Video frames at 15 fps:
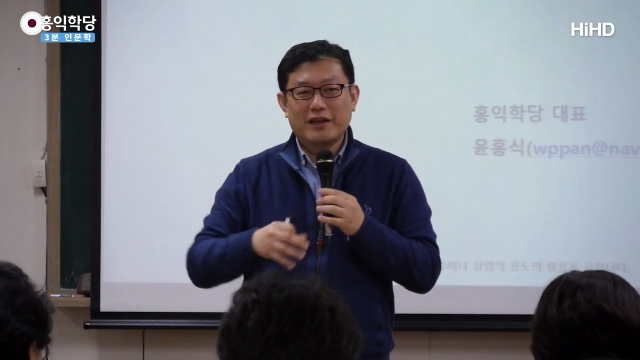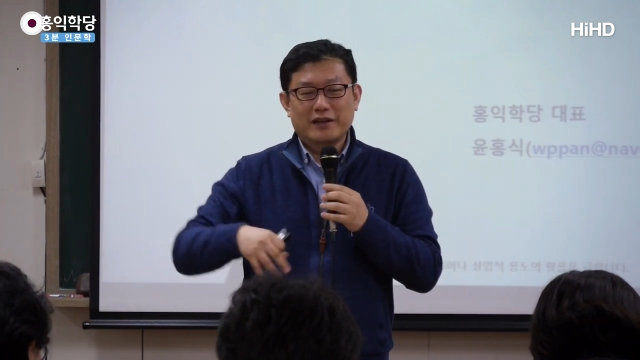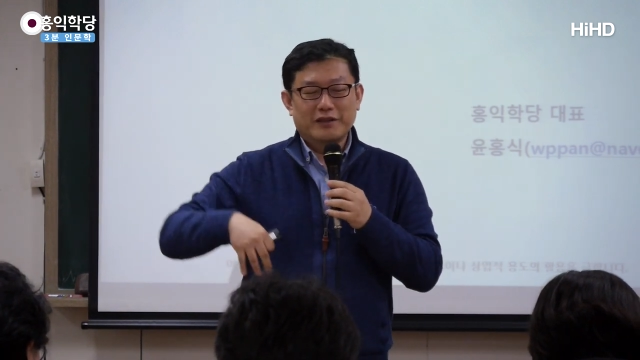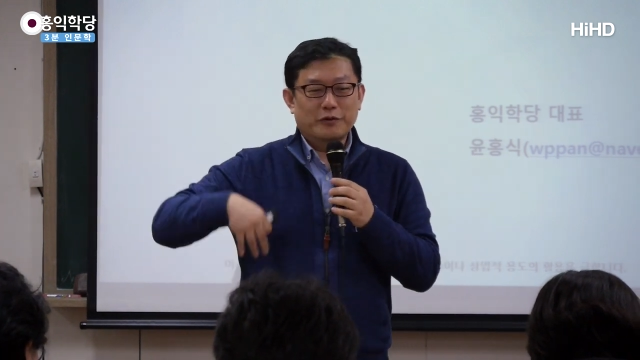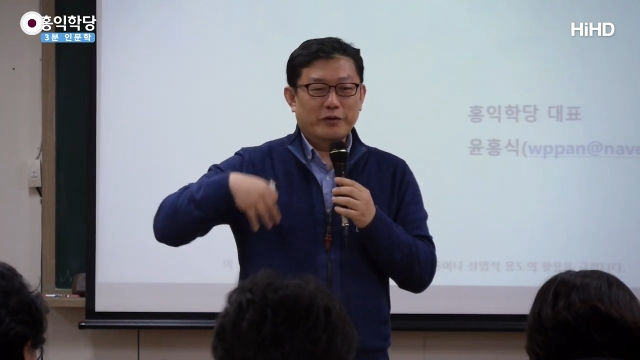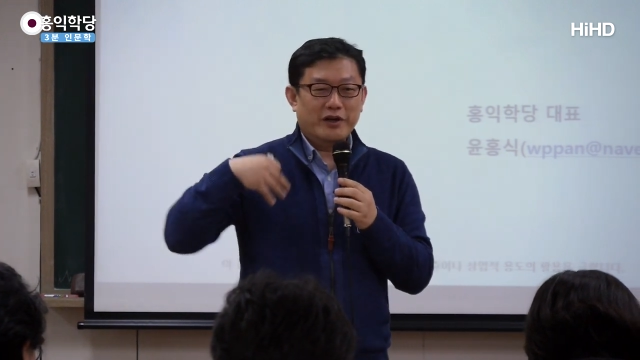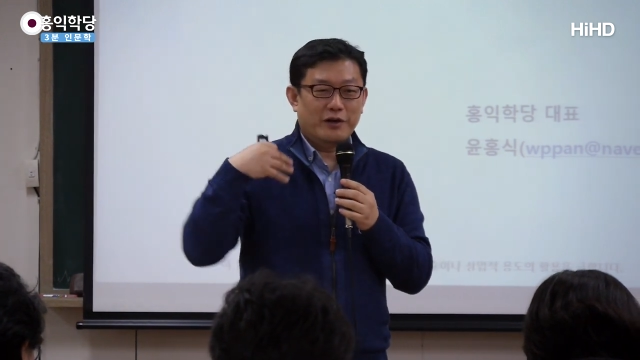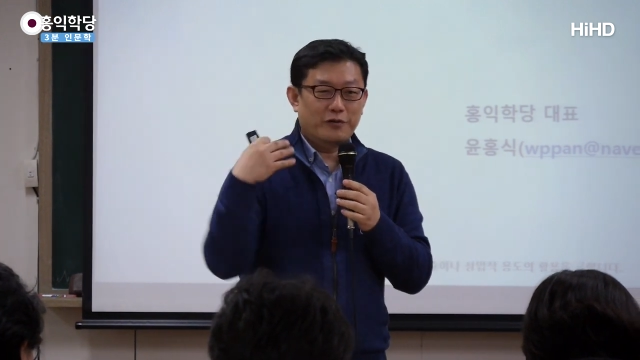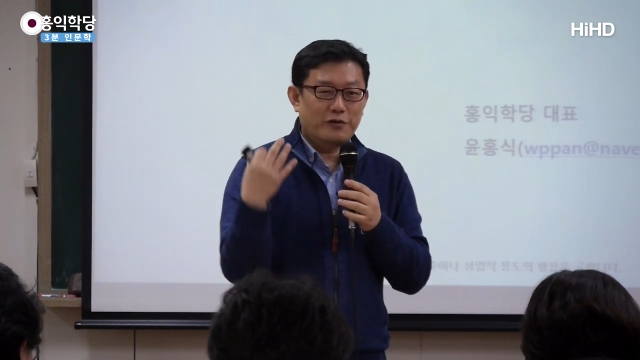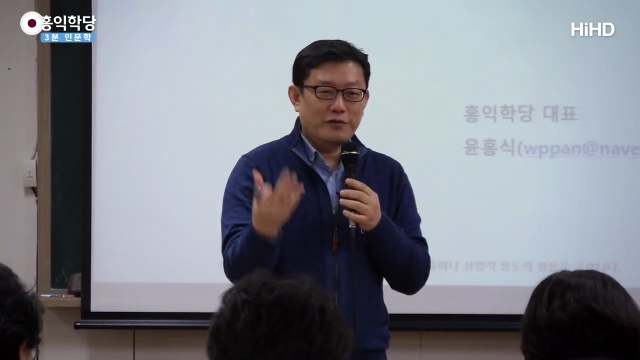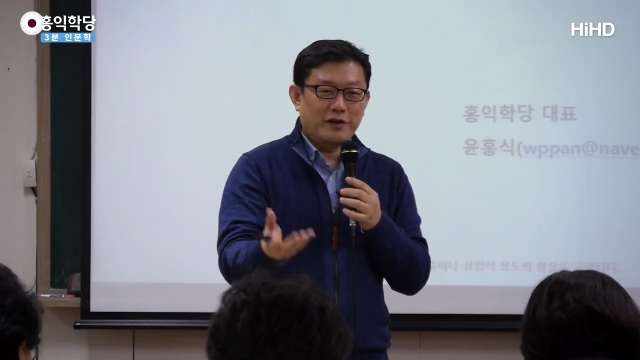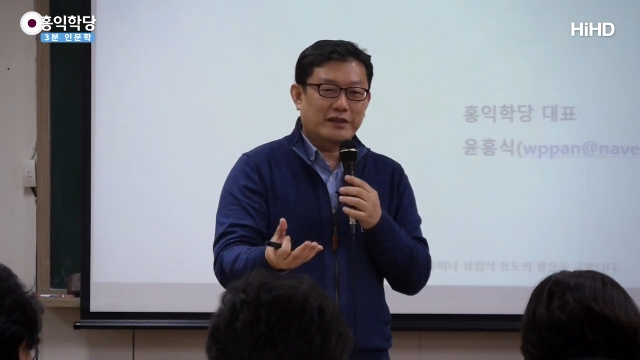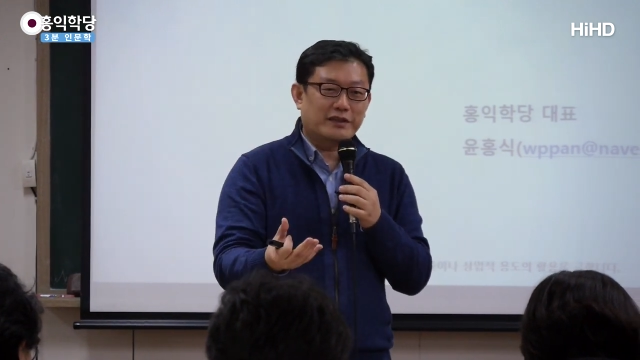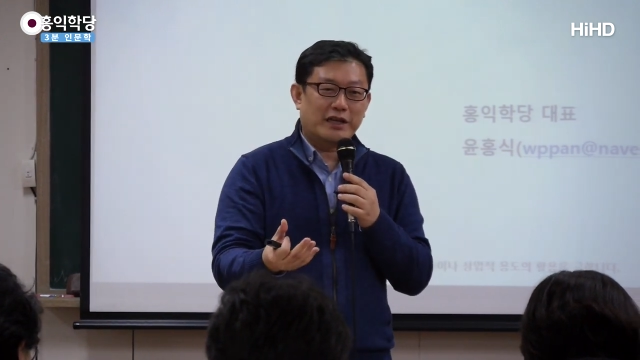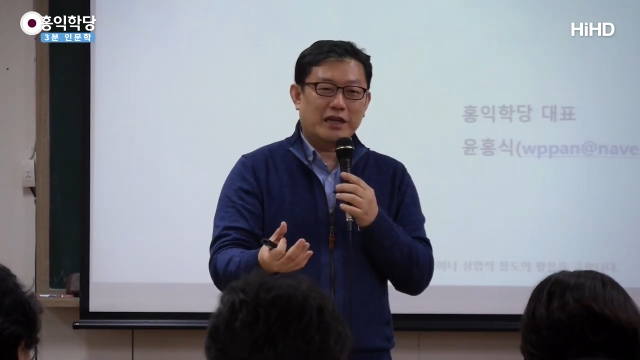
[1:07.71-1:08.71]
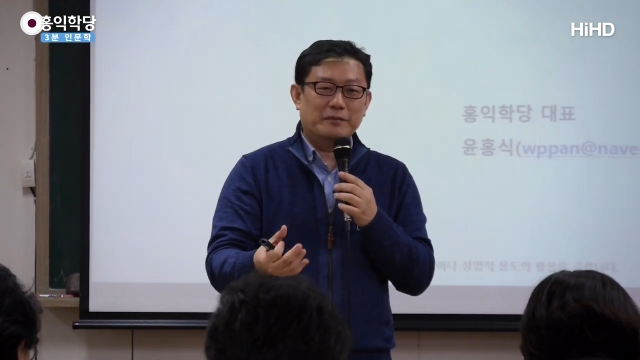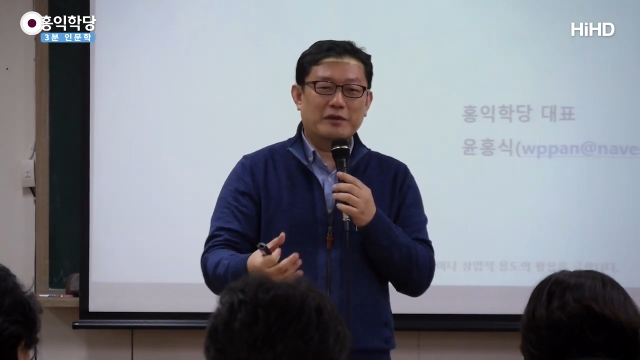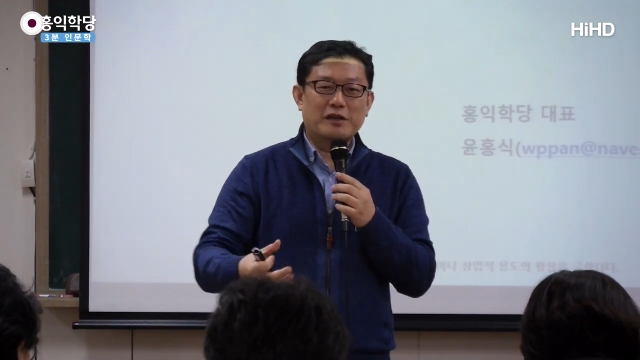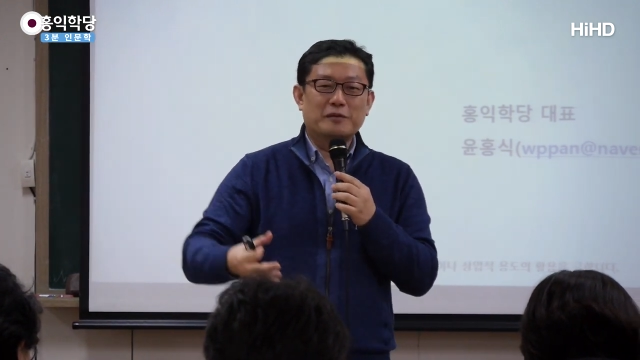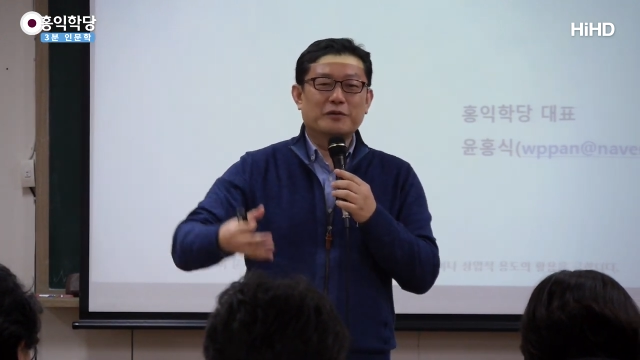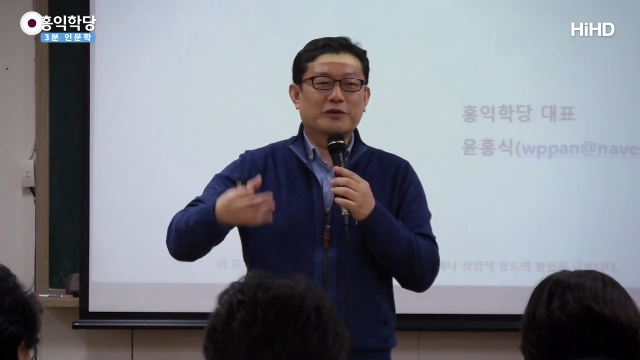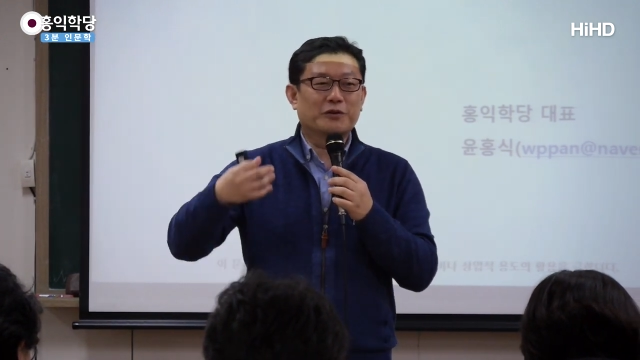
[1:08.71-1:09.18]
근데 우리가 훌륭한 사람이
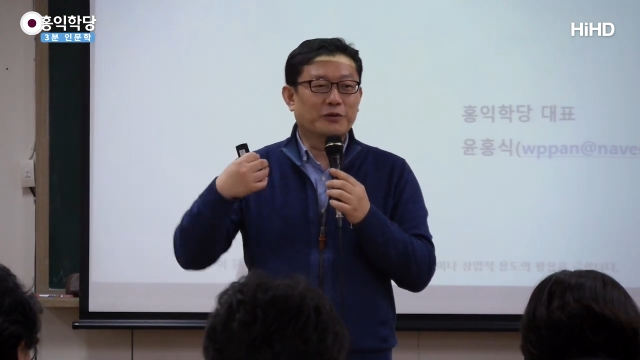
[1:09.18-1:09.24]
되려면